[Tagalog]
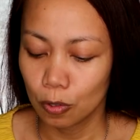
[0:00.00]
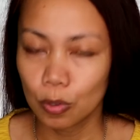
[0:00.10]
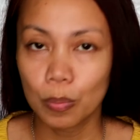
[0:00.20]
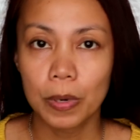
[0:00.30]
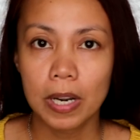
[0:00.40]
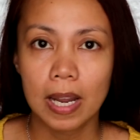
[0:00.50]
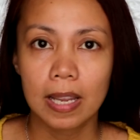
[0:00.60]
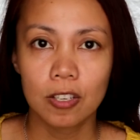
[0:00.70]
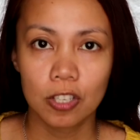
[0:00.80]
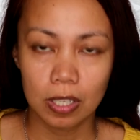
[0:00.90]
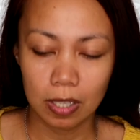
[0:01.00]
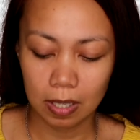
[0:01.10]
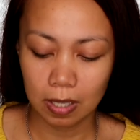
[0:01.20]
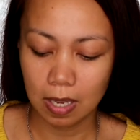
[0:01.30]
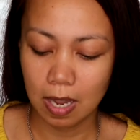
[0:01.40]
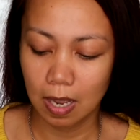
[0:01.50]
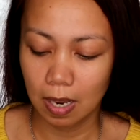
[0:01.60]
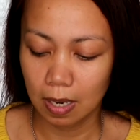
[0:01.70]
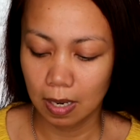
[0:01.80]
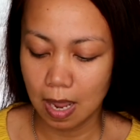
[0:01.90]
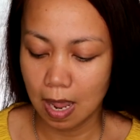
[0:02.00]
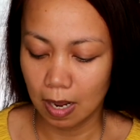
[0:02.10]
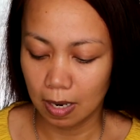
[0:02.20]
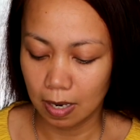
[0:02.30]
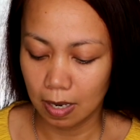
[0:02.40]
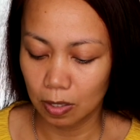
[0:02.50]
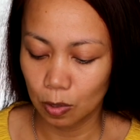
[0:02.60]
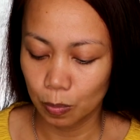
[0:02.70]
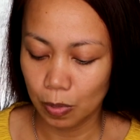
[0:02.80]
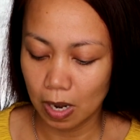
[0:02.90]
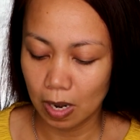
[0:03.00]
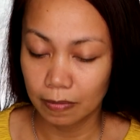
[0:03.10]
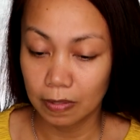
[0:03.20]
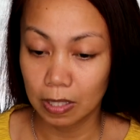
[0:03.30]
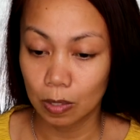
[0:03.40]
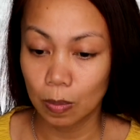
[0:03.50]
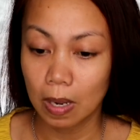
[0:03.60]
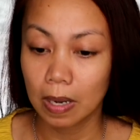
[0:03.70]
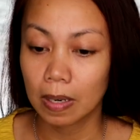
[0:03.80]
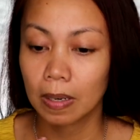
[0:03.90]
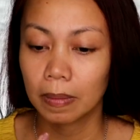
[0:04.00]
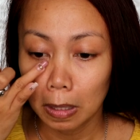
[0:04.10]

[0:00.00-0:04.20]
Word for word: Super nice siya sa skin and I super love this one.